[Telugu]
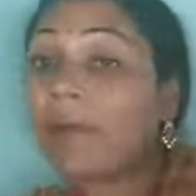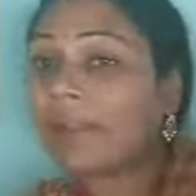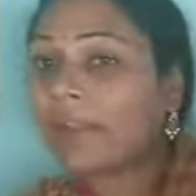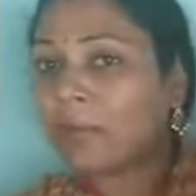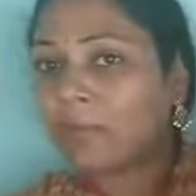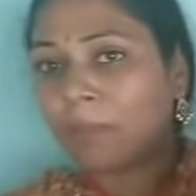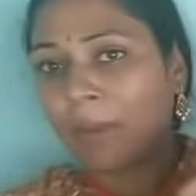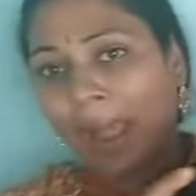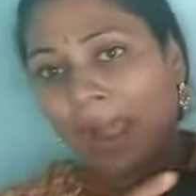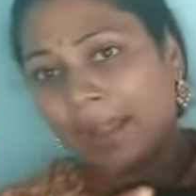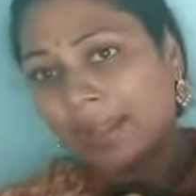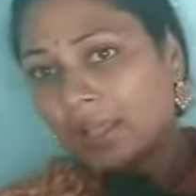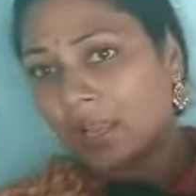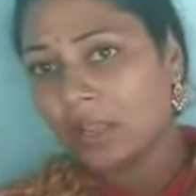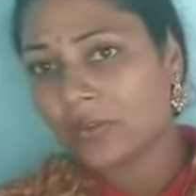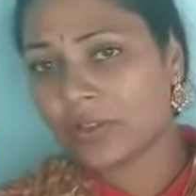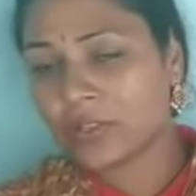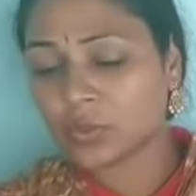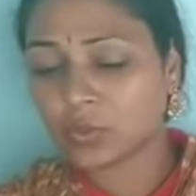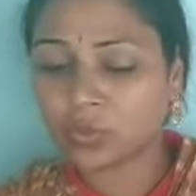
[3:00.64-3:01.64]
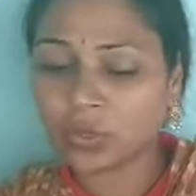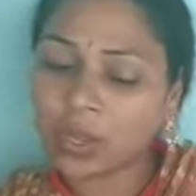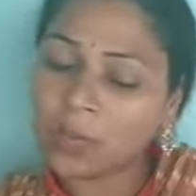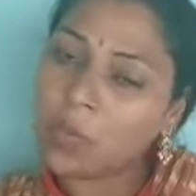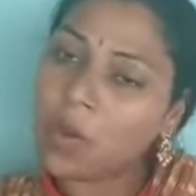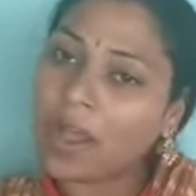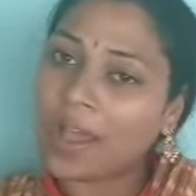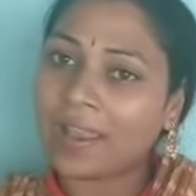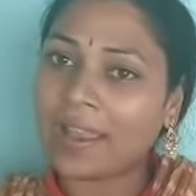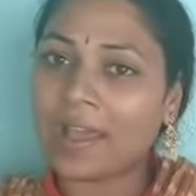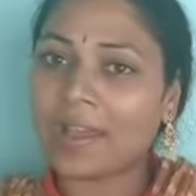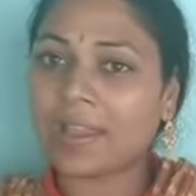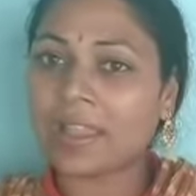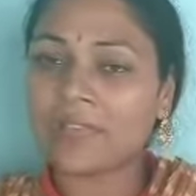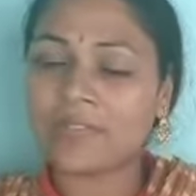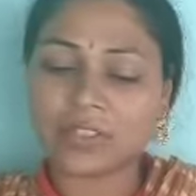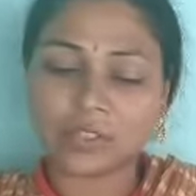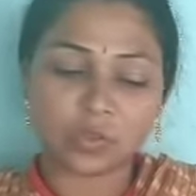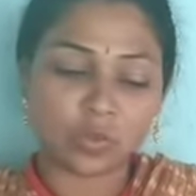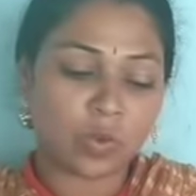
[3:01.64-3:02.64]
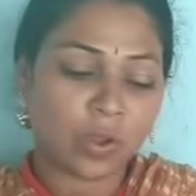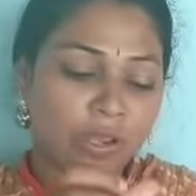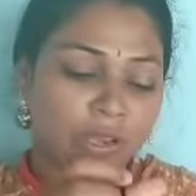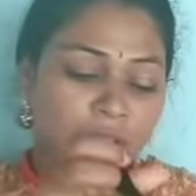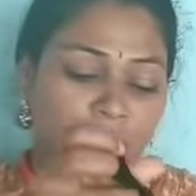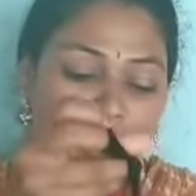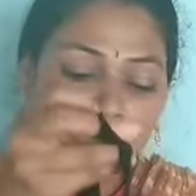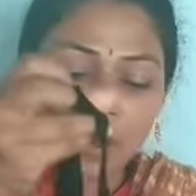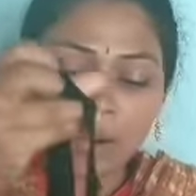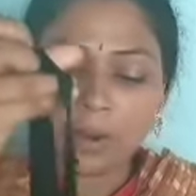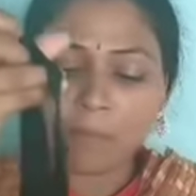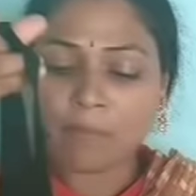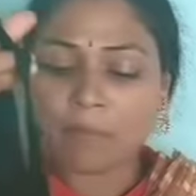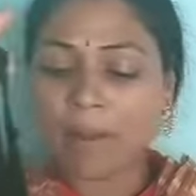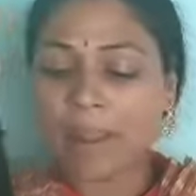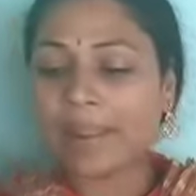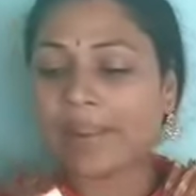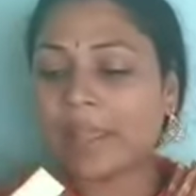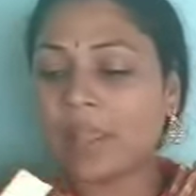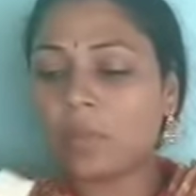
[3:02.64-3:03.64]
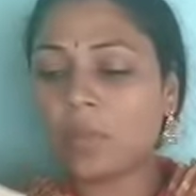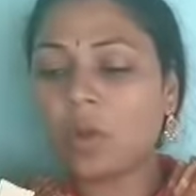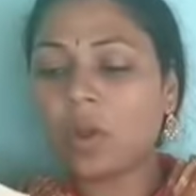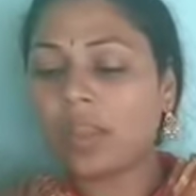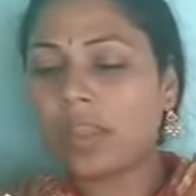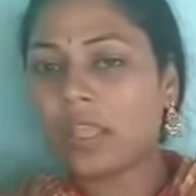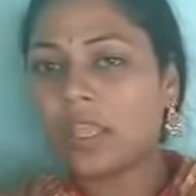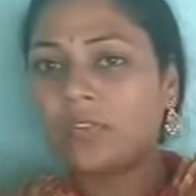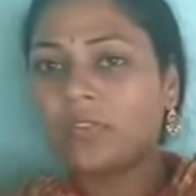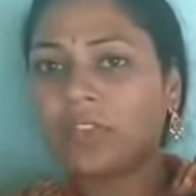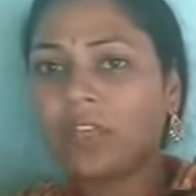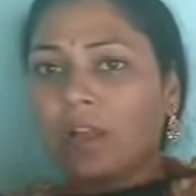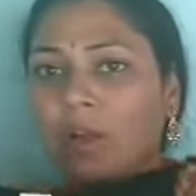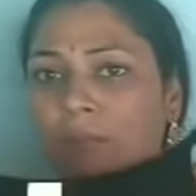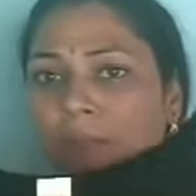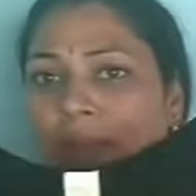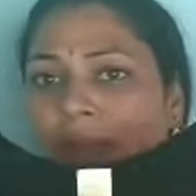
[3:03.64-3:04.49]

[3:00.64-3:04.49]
పైన ప్యాంట్ ఎలా వేసుకుంటామో అలాగే వేసుకోవాలి పైన ఏమో ఈ విధంగా